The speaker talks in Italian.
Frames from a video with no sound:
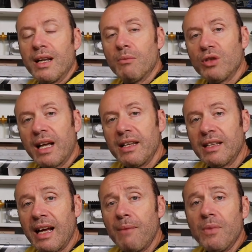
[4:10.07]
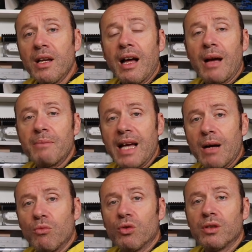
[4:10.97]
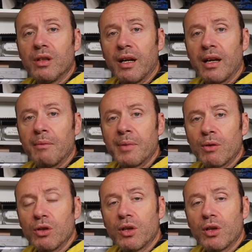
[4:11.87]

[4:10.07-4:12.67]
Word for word: le modalità. Abbiamo eh, per quanto